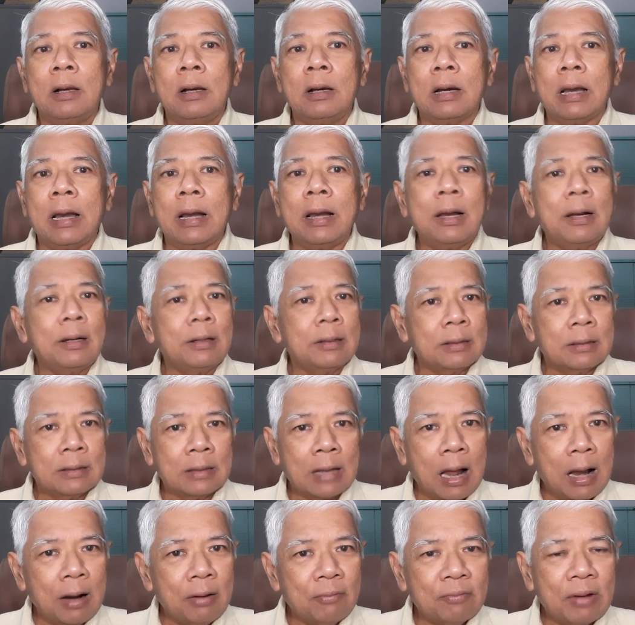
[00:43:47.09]
ดังนั้น
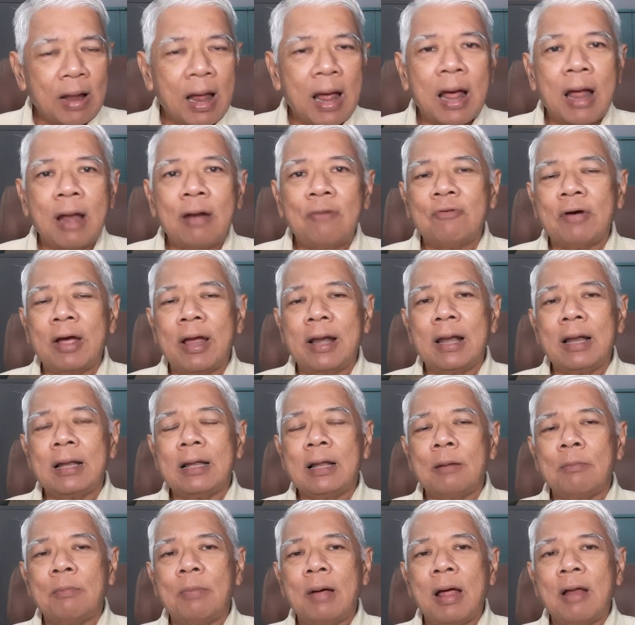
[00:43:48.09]
ทั้งทหารฝ่ายรั
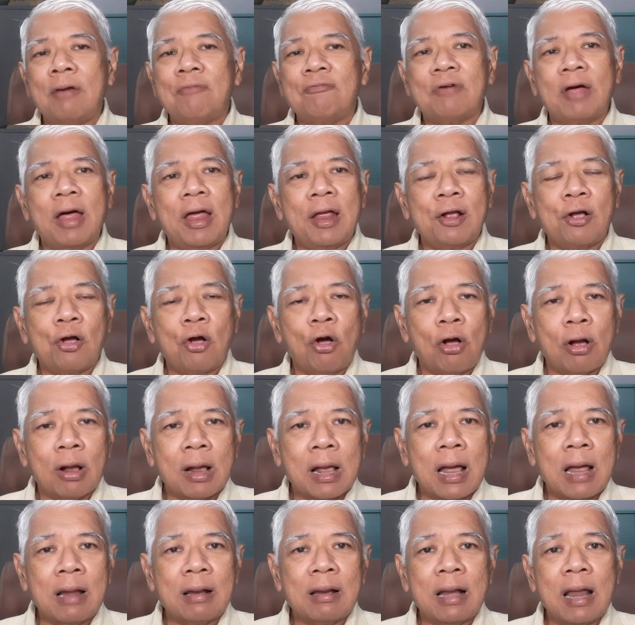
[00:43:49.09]
ฐบาลฝ่ายก่อ
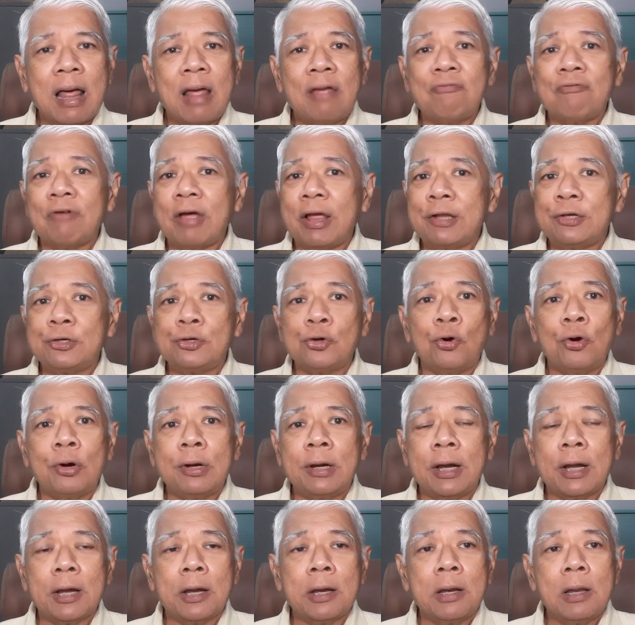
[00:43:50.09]
การร้ายฝ่ายโจร
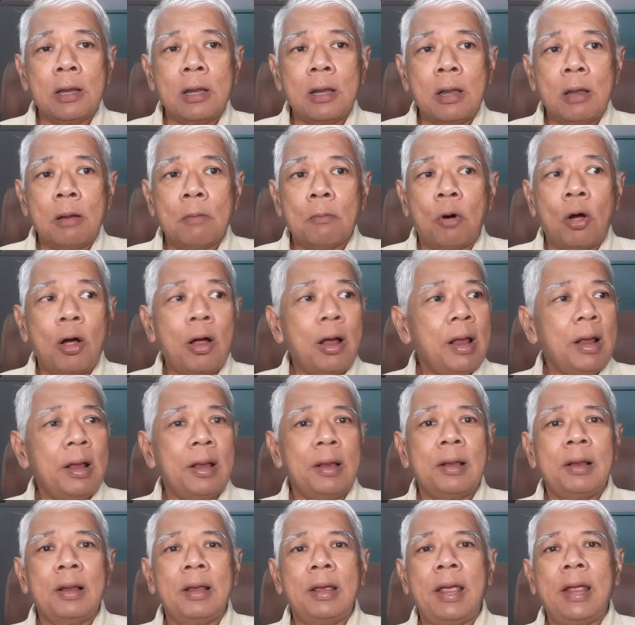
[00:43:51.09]
เนี่ยพอ
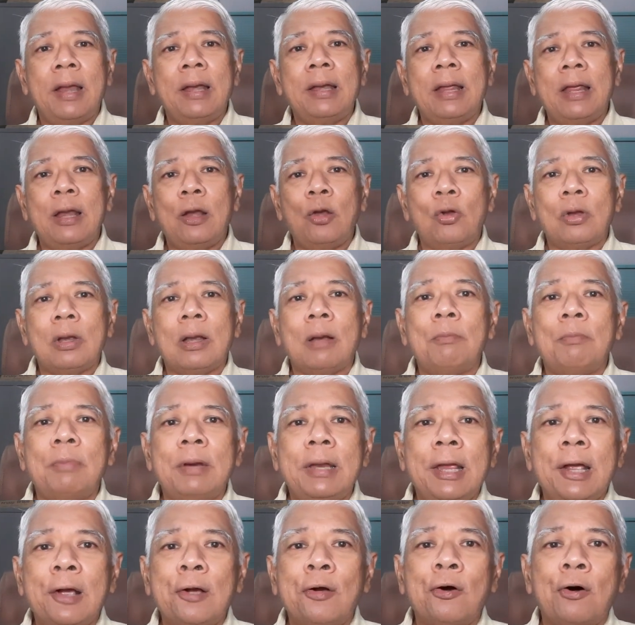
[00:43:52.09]
เห็นไอ้รถลำ
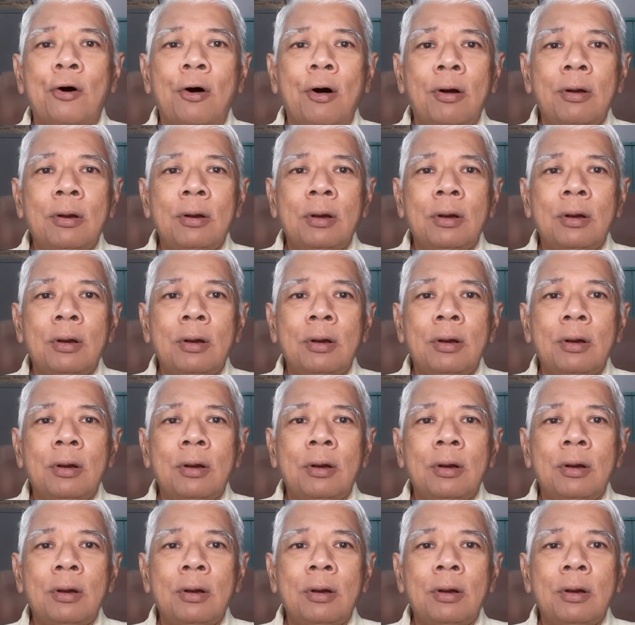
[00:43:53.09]
เลียงของ